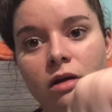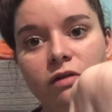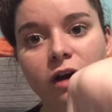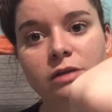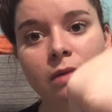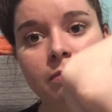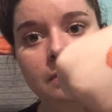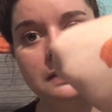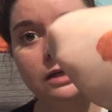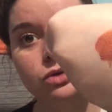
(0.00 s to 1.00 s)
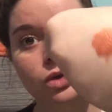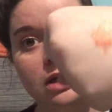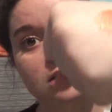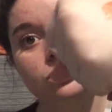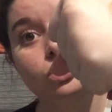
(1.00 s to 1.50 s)
Franchement, même ça sur
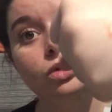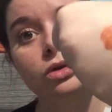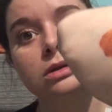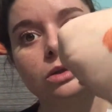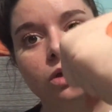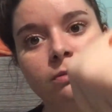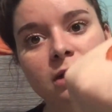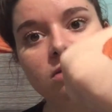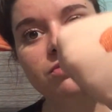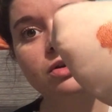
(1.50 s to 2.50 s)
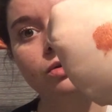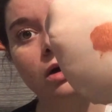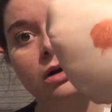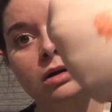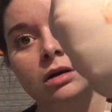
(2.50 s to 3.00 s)
les yeux, ça doit être magnifique
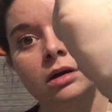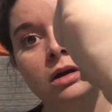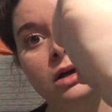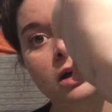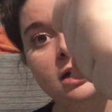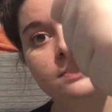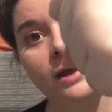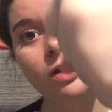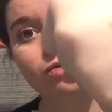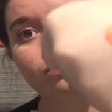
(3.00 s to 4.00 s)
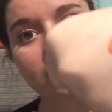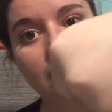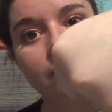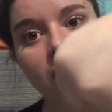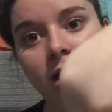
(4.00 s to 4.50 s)
quoi. J'espère que vous
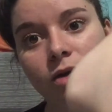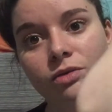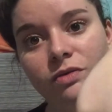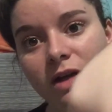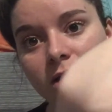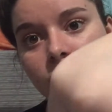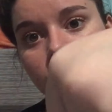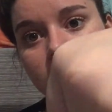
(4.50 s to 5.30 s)
voyez bien les reflets et tout.